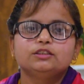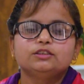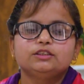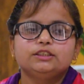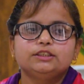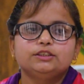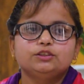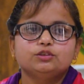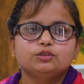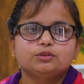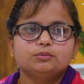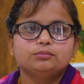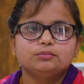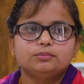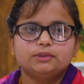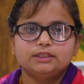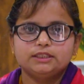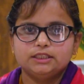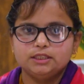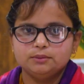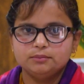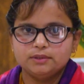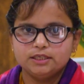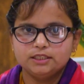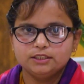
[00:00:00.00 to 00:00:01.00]
ये जो
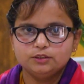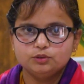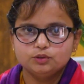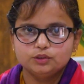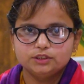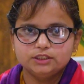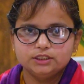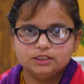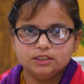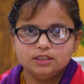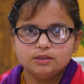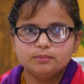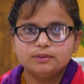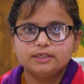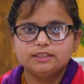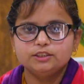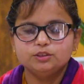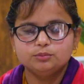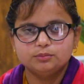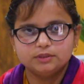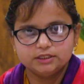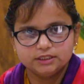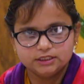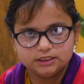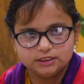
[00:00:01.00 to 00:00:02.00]
भट्टे मालिक होते हैं हमारे
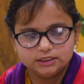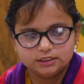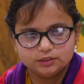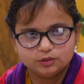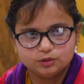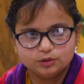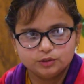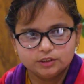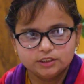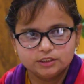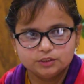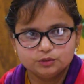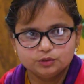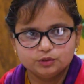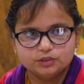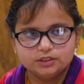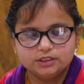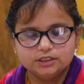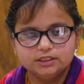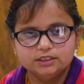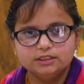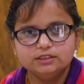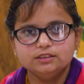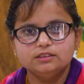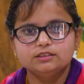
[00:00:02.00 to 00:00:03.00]
जो मल्टी स्टेक होल्डर्स
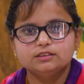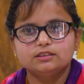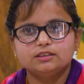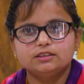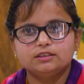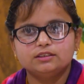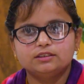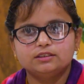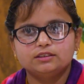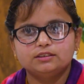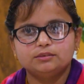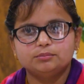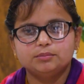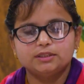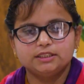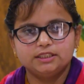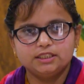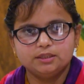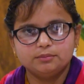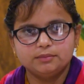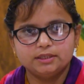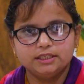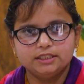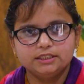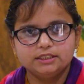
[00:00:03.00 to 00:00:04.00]
होते हैं
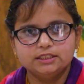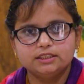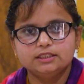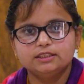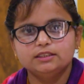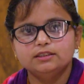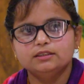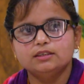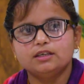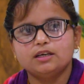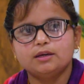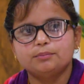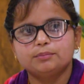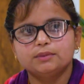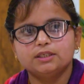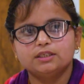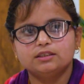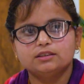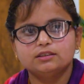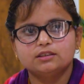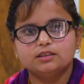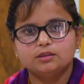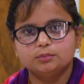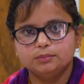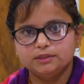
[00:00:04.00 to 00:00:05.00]
भट्टा मालिक है
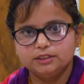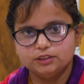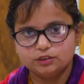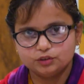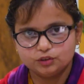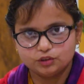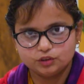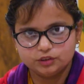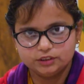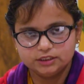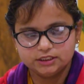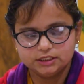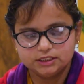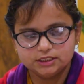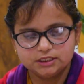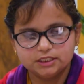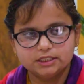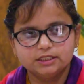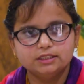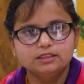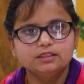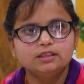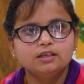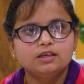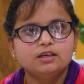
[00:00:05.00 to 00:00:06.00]
आपका गवर्नमेंट अथॉरिटी अथॉरिटीज़
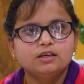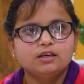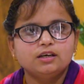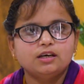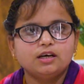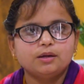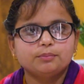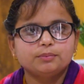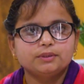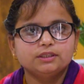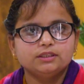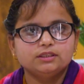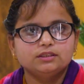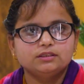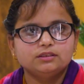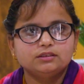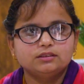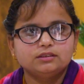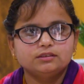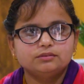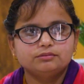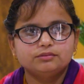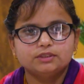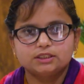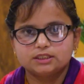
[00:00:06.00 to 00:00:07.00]
हैं आपके
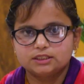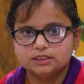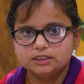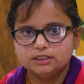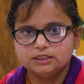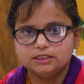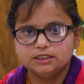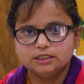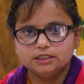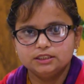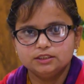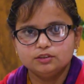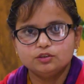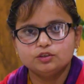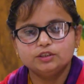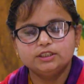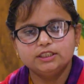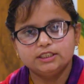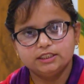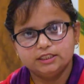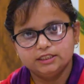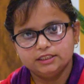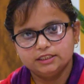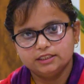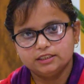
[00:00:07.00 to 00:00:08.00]
वर्कर्स हैं और
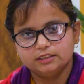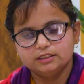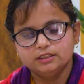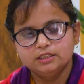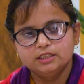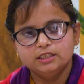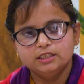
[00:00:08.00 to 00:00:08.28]
ठेकेदार